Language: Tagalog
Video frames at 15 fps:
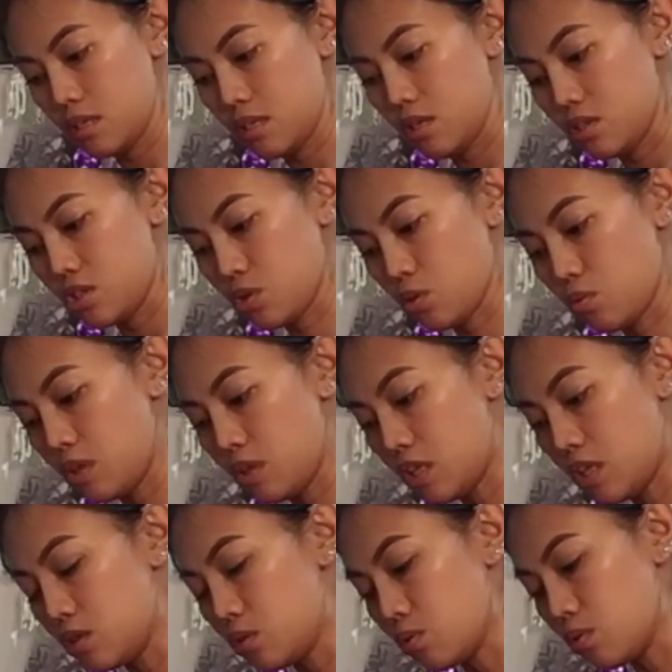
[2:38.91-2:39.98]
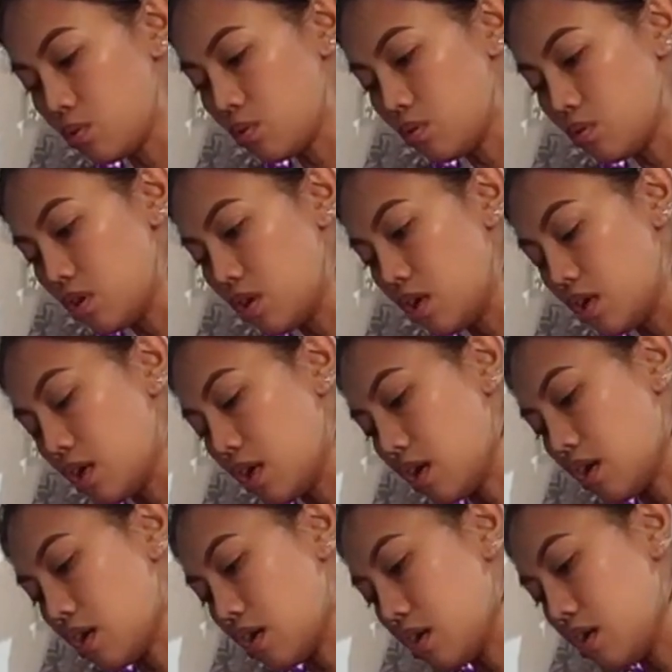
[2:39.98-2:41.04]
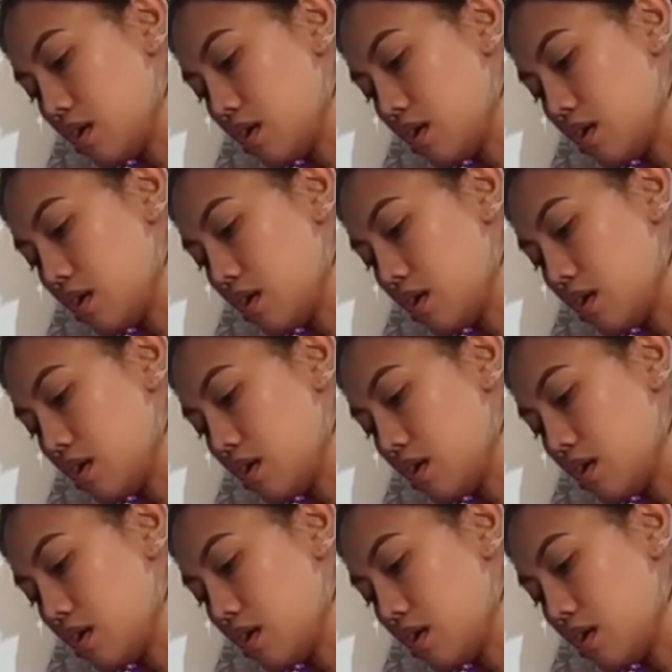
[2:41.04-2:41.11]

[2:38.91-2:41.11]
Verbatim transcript: So, we need to uh,